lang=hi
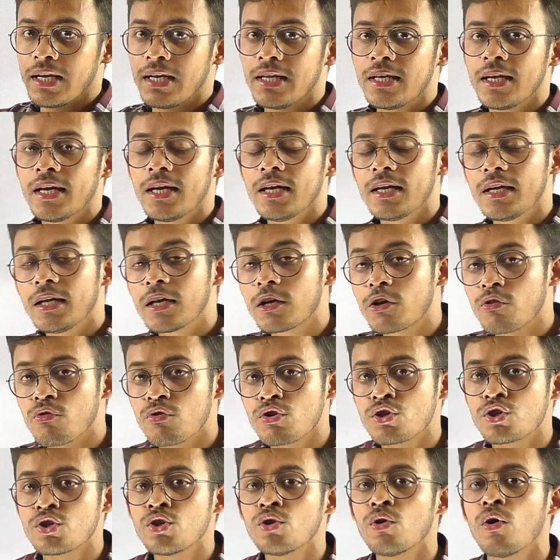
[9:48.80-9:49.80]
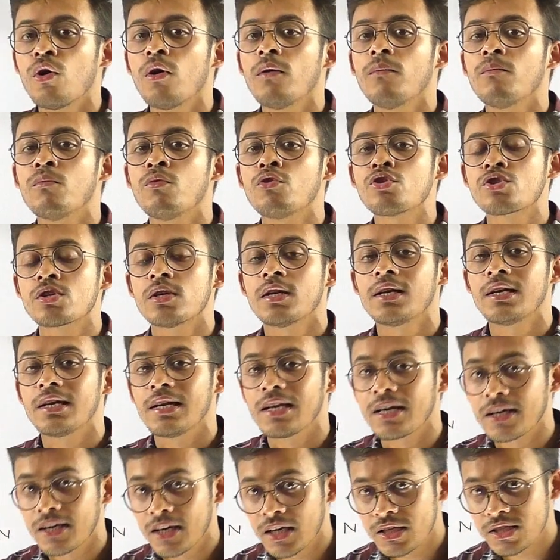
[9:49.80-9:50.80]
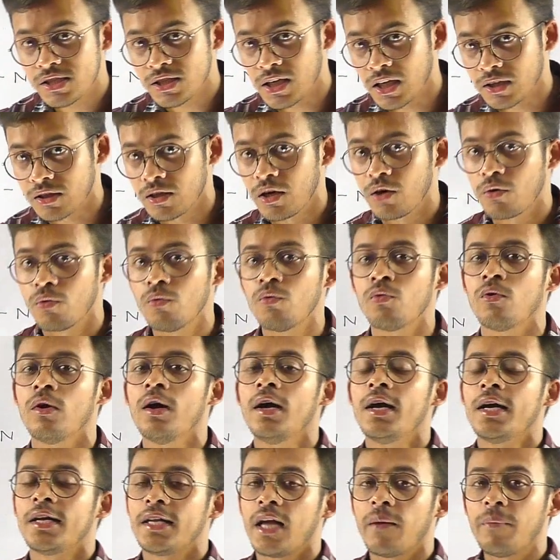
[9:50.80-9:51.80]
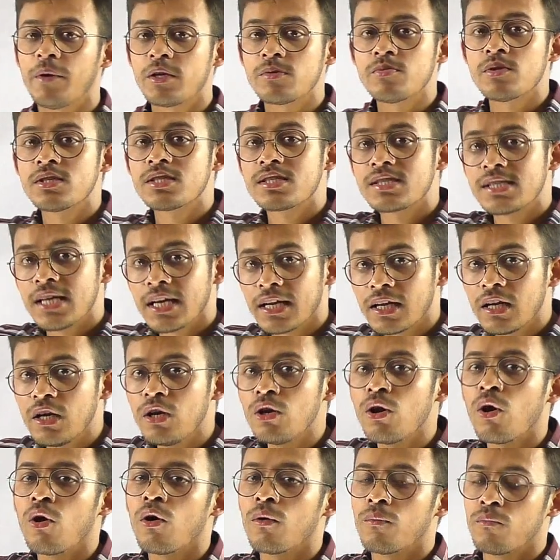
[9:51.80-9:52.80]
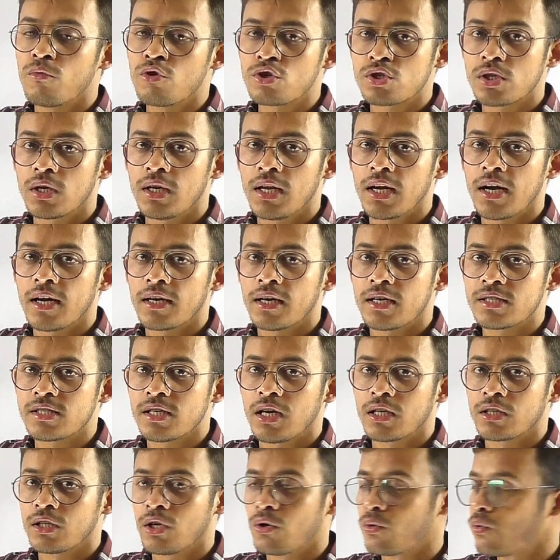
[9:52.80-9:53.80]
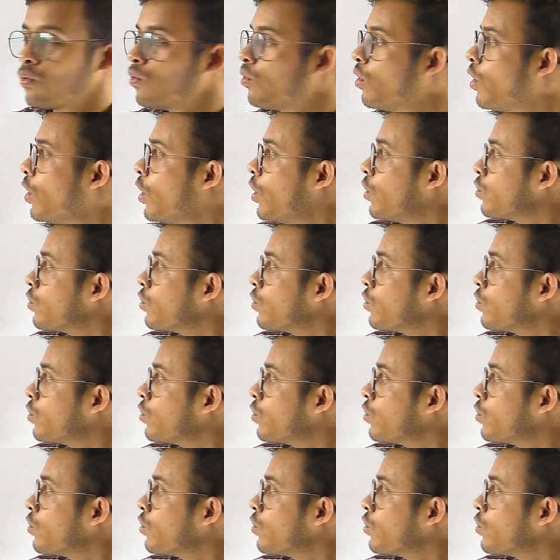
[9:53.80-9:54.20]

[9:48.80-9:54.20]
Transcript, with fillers: के लिए इक्वेशन ऑफ मोशन लिखना चाहता हूं या फिर उसमें सेकेंड लॉ ऑफ मोशन लगाना चाहता हूं